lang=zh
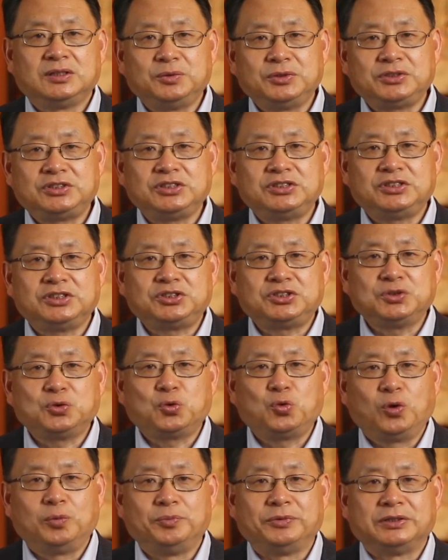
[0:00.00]
为季节性
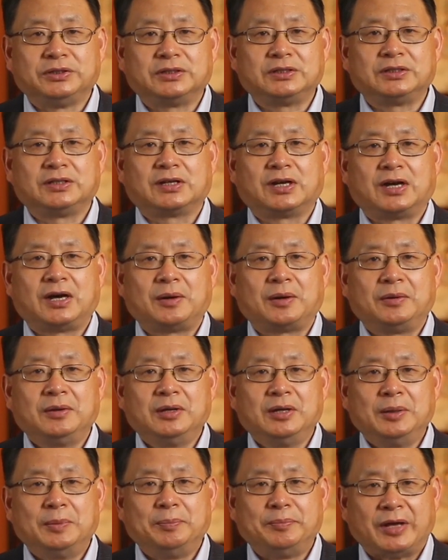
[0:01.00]
过敏的人啊，
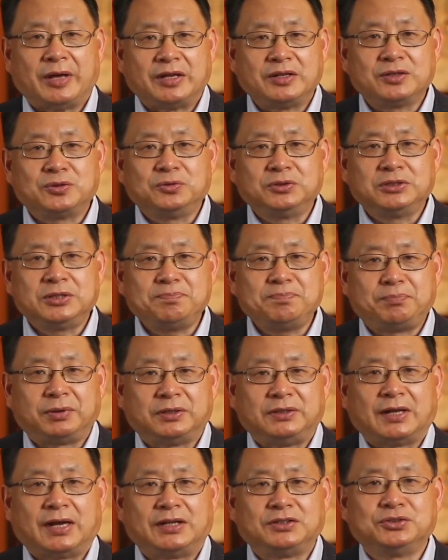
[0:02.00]
免疫功能本
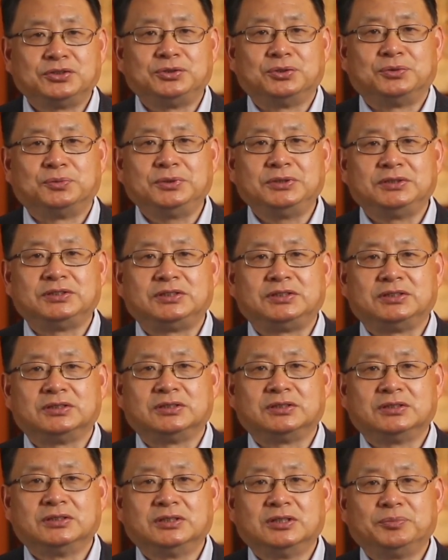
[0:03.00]
来就有问题，
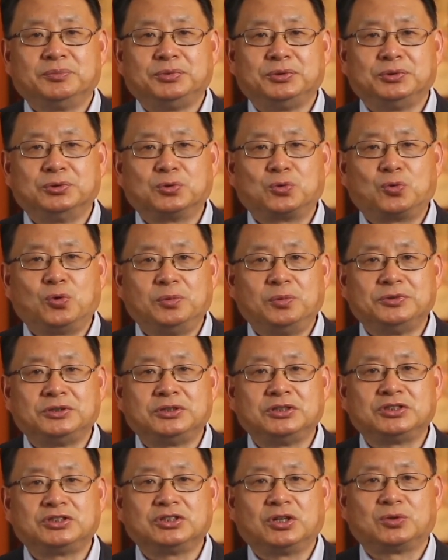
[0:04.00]
比如过敏
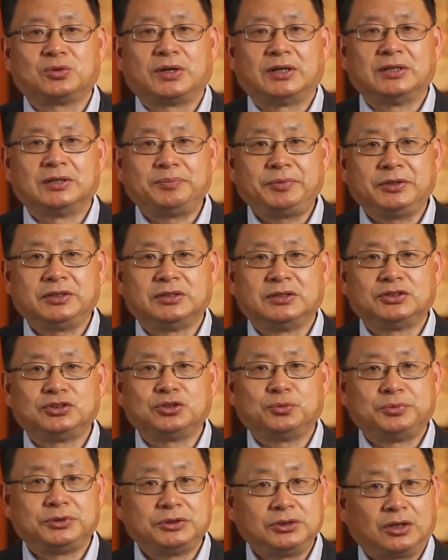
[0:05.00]
性哮喘的病人就
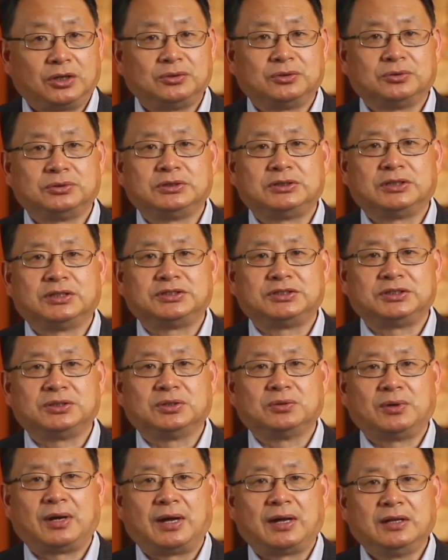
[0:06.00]
比较容易得新
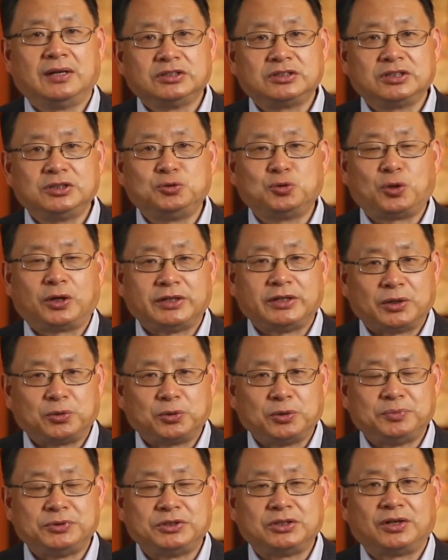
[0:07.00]
冠，症状也会
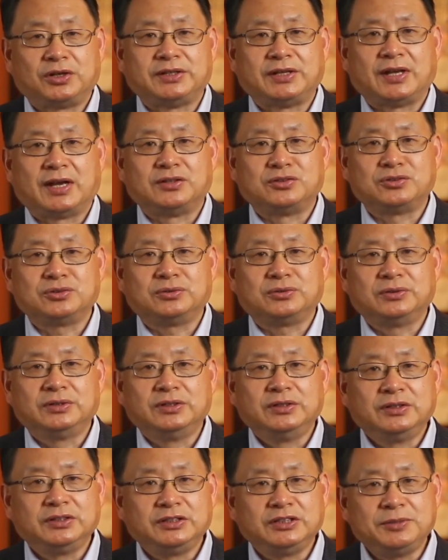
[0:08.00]
比较严重。
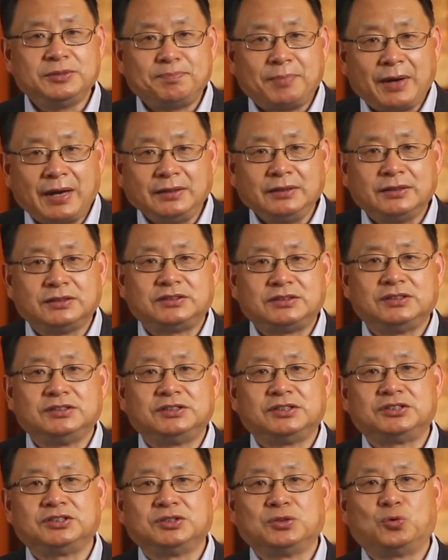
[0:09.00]
一般的季节
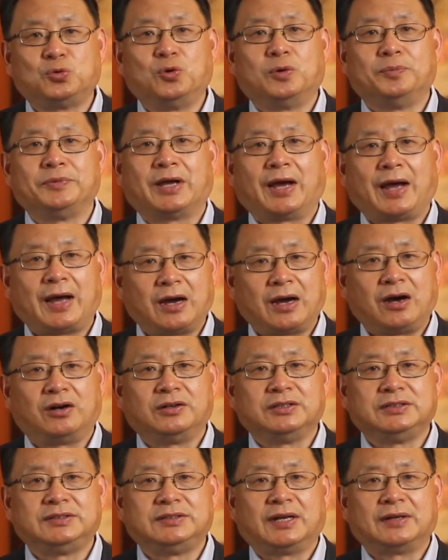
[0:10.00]
性过敏还好
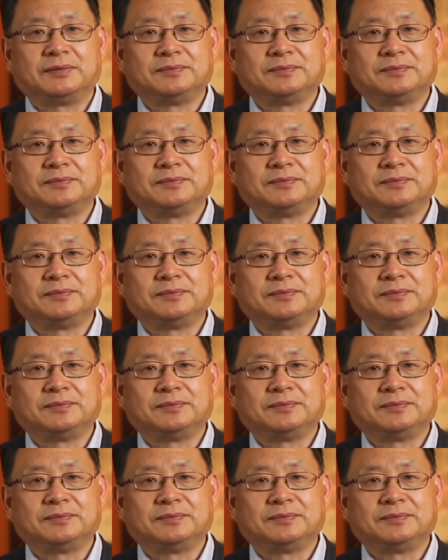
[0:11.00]
一点，